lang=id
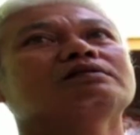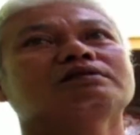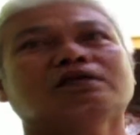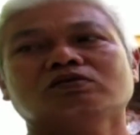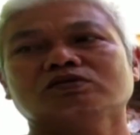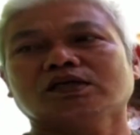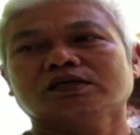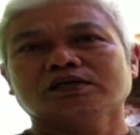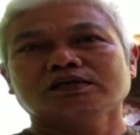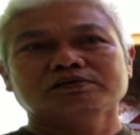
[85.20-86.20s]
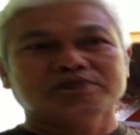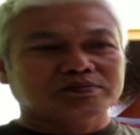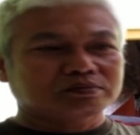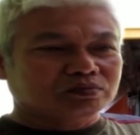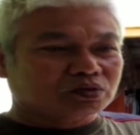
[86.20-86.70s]
eh. yang rusak teh
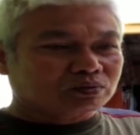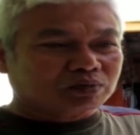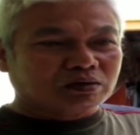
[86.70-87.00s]
hmm.